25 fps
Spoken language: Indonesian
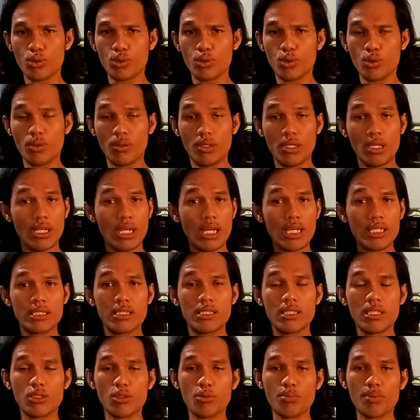sosok
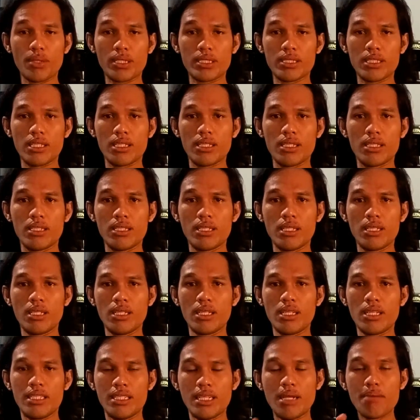kekasih atau pasangan
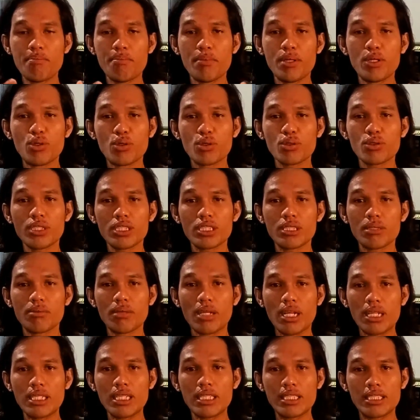yang menurutnya
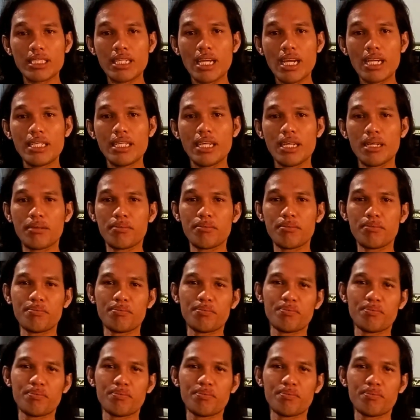sebenarnya tidak ada.